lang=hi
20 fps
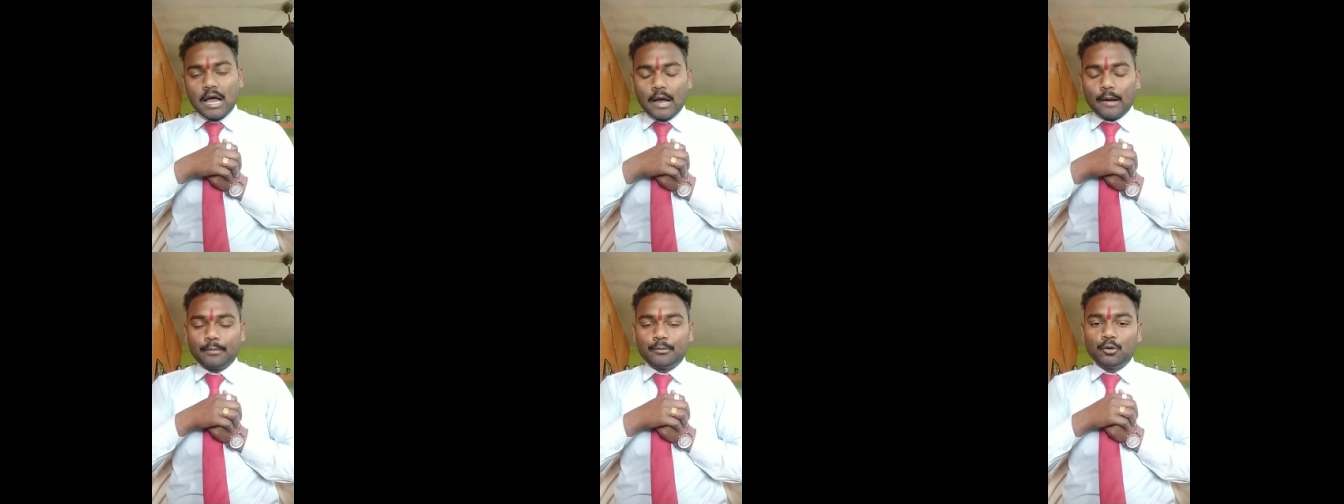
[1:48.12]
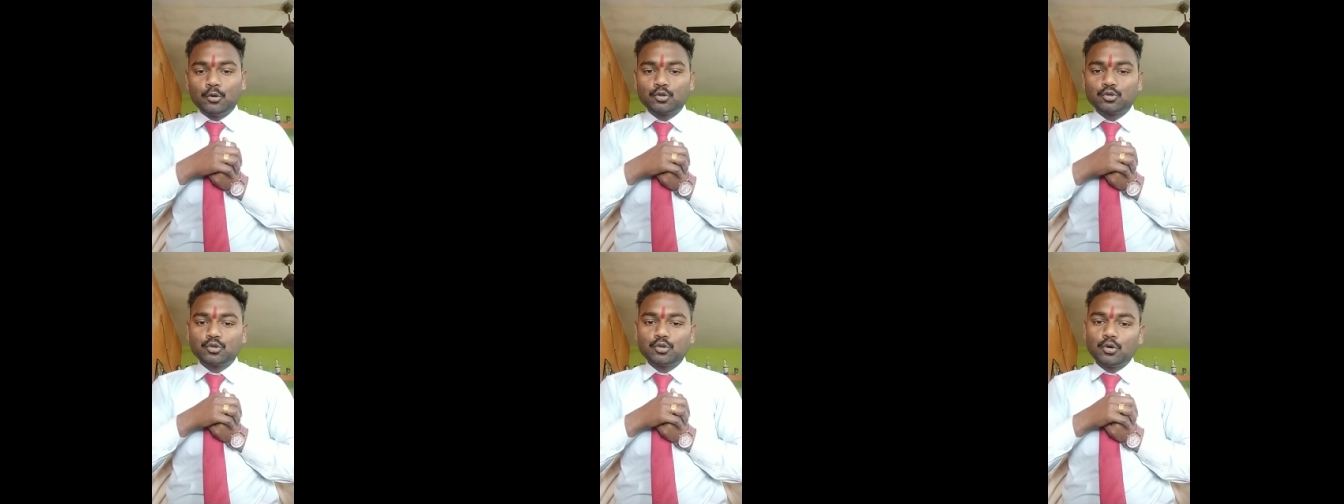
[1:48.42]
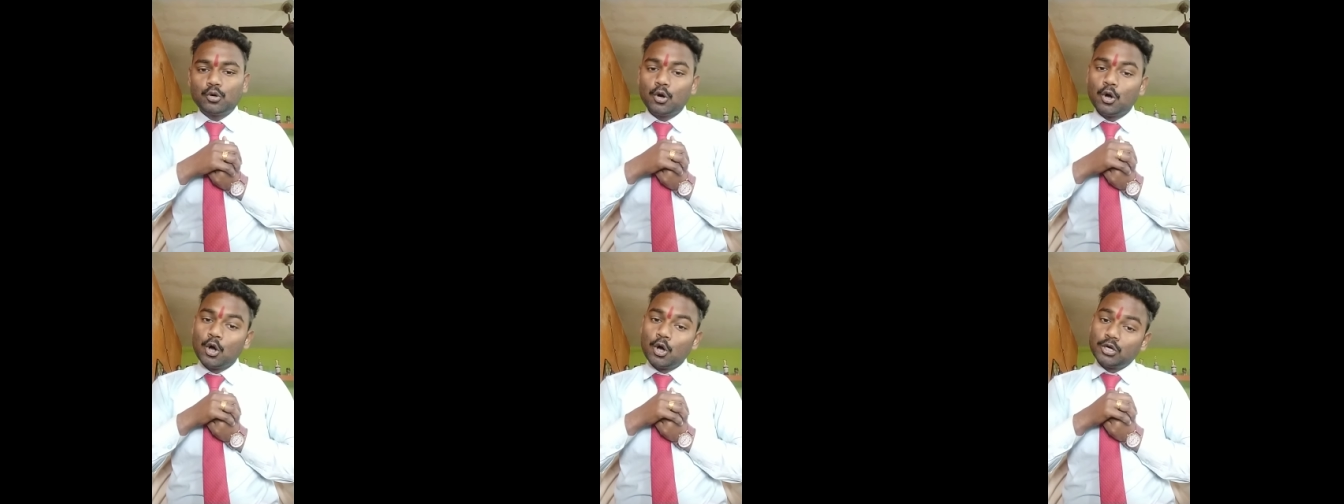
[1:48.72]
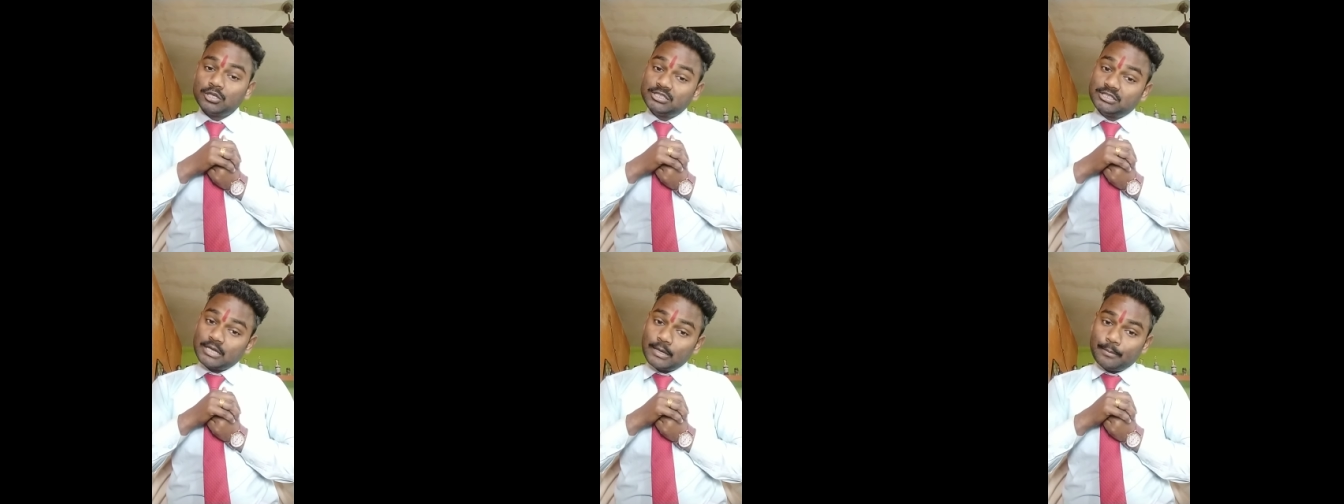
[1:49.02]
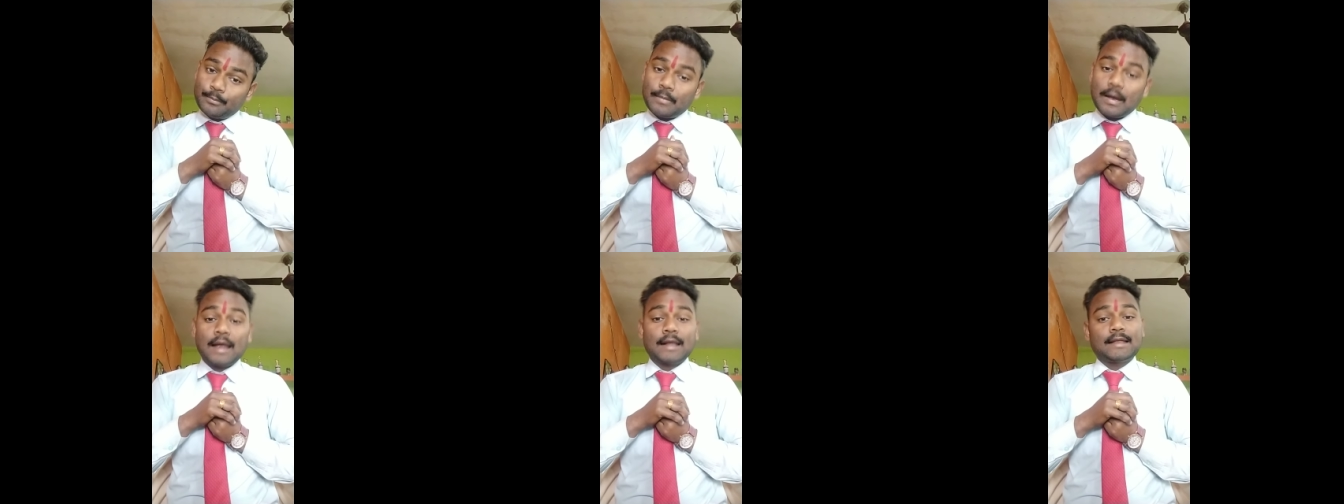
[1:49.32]
आप दोस्तों
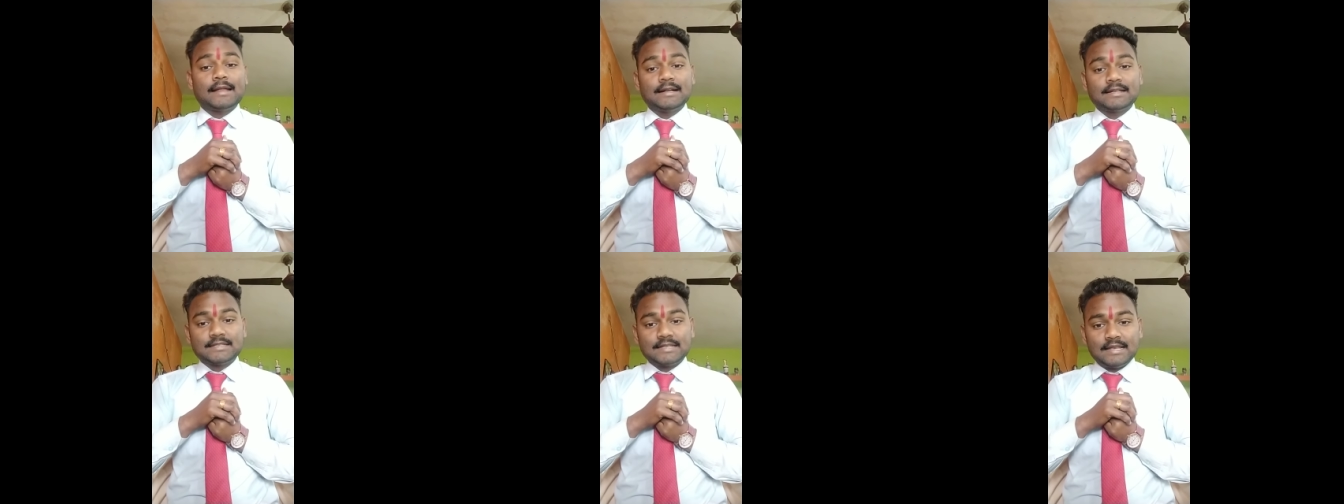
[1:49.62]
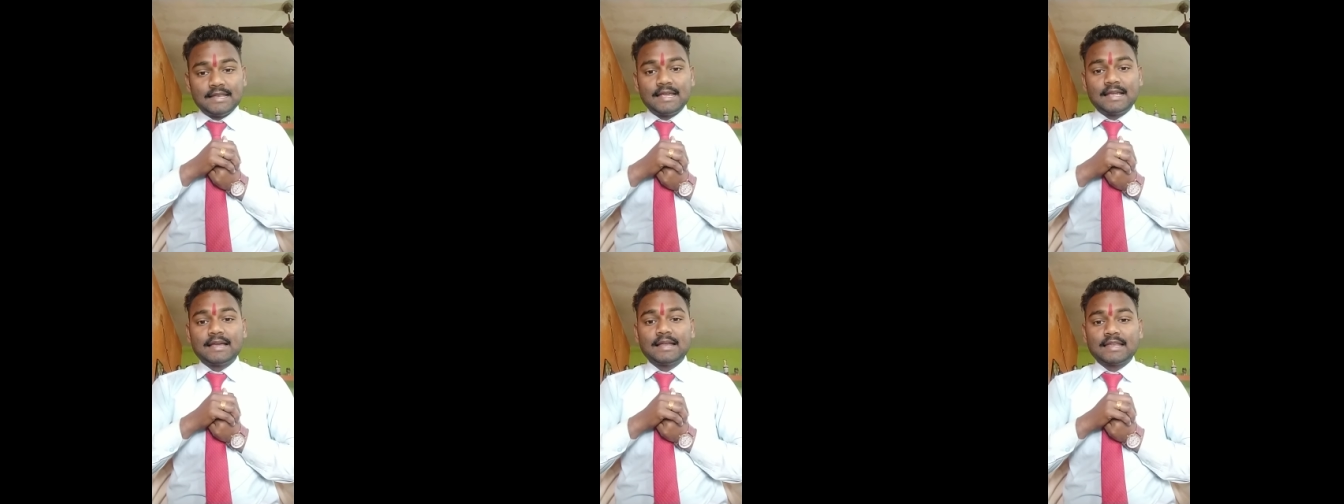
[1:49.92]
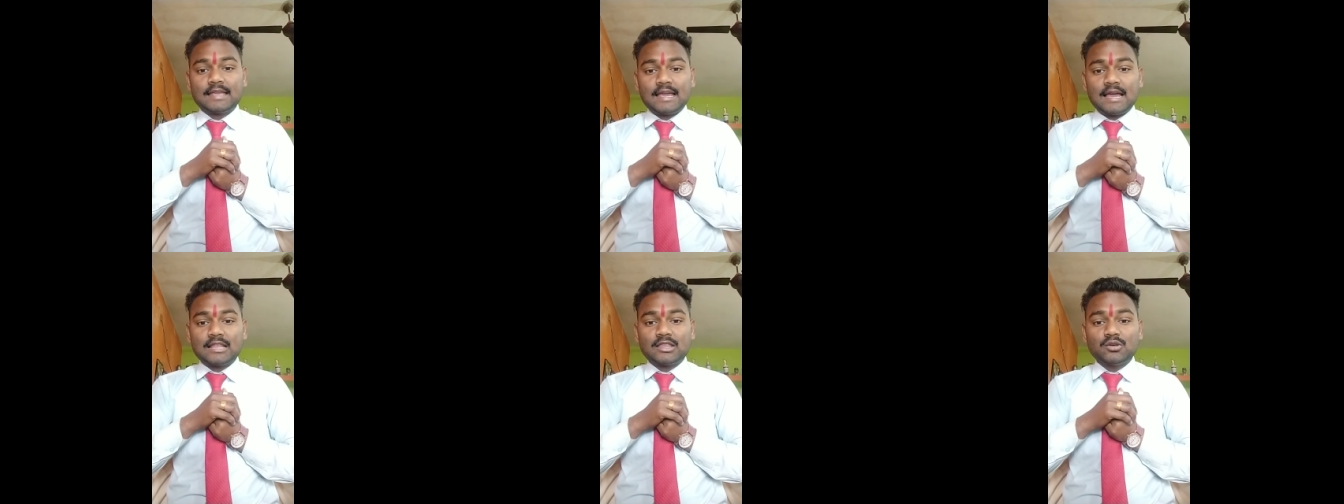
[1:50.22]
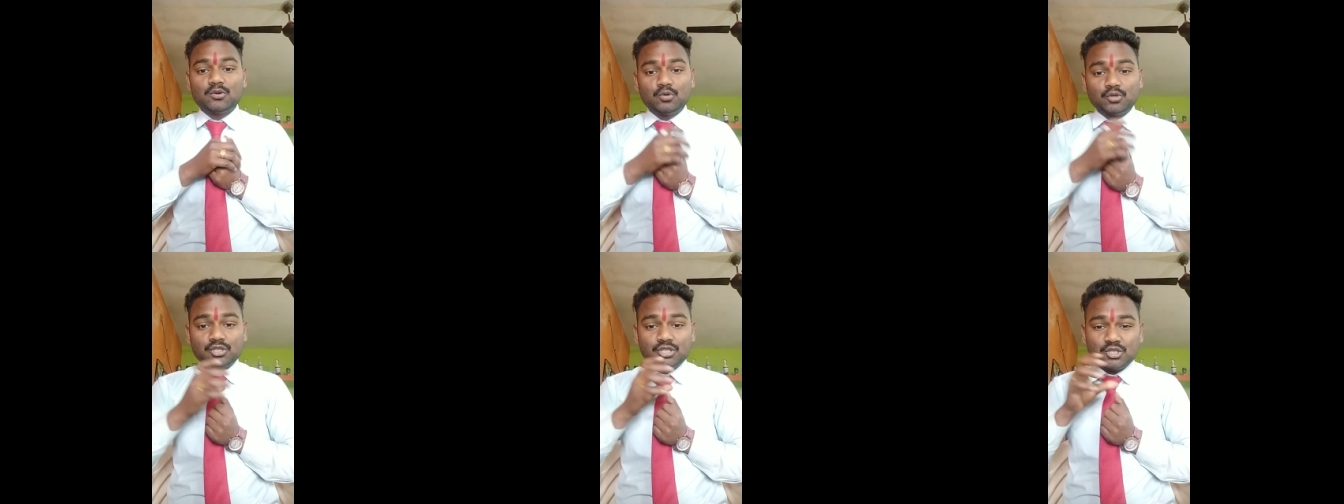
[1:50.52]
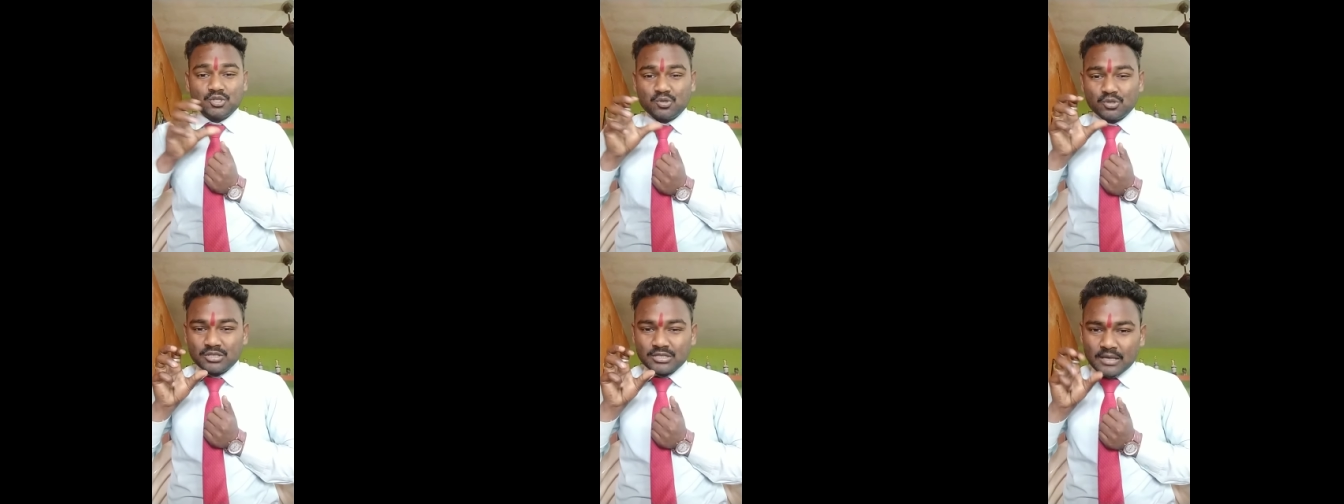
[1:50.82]
जब मार्केट से लेकर के आते हो उस
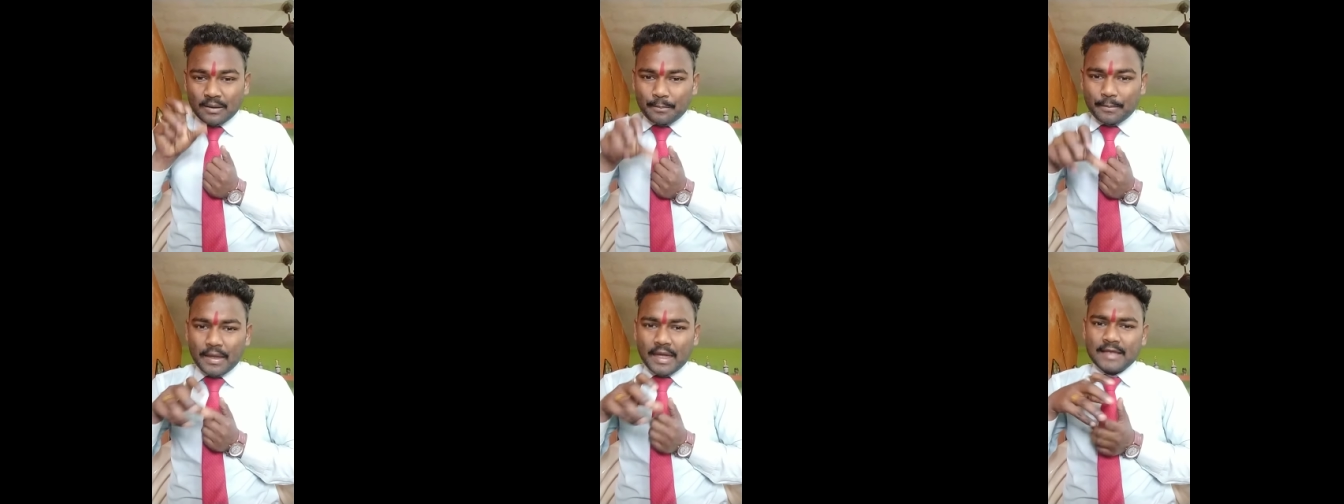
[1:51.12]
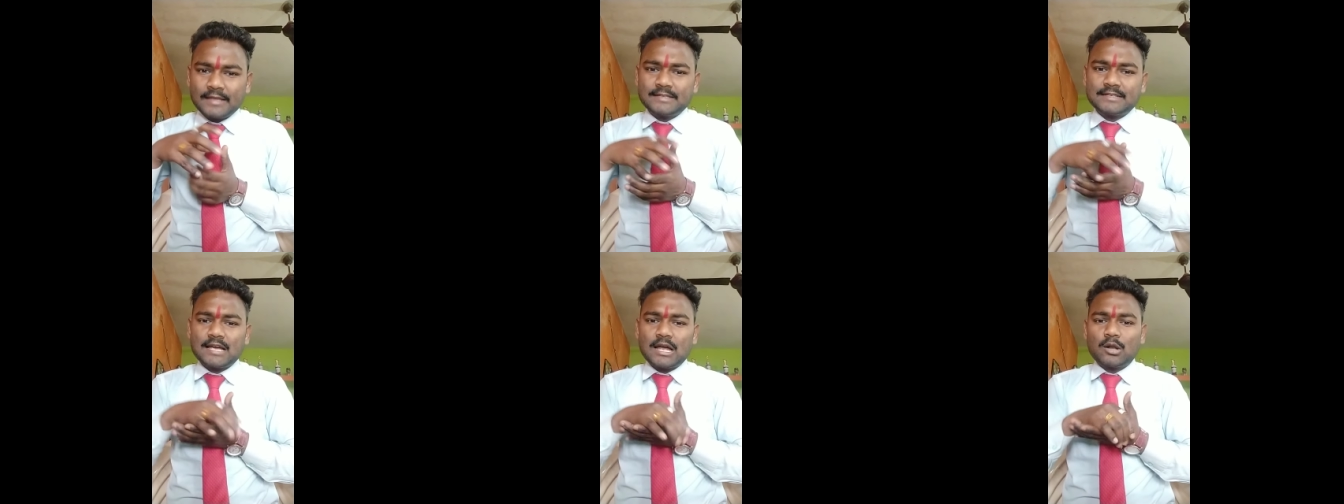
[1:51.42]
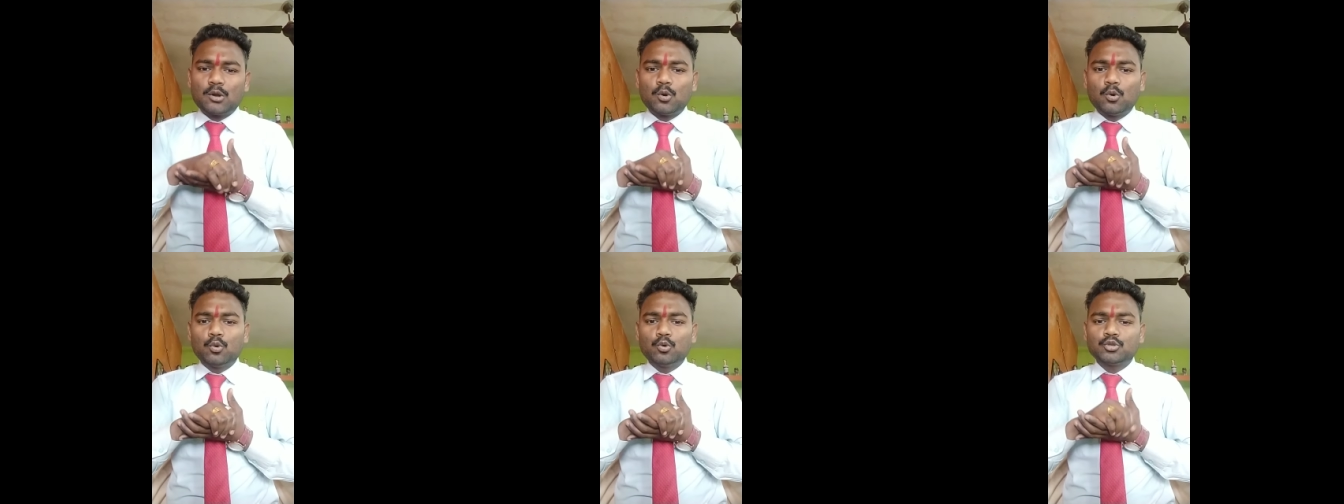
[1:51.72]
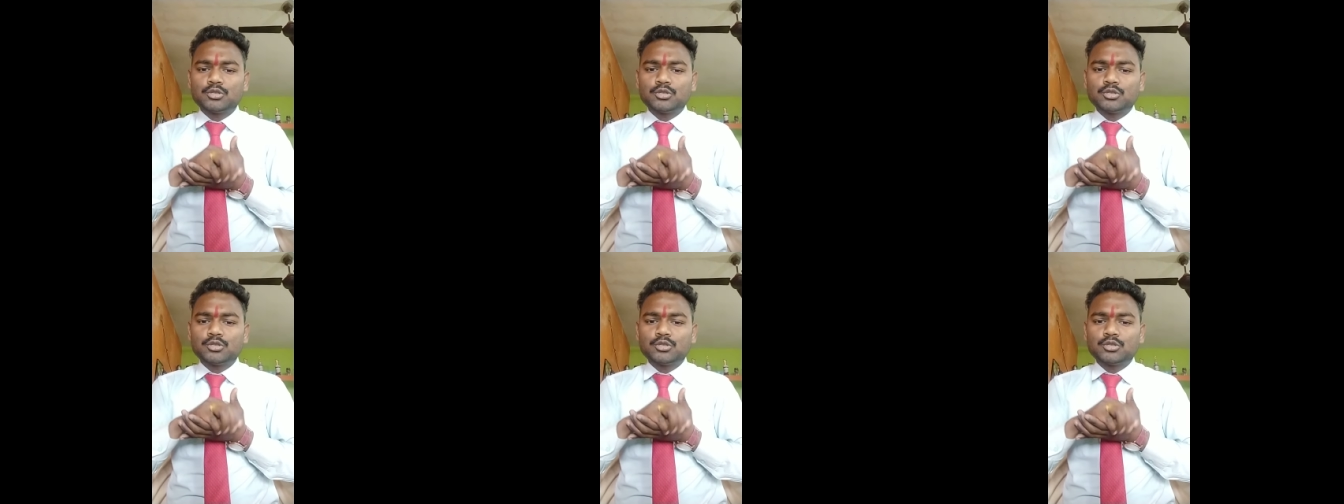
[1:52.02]
चीज़ को जितना पहचानो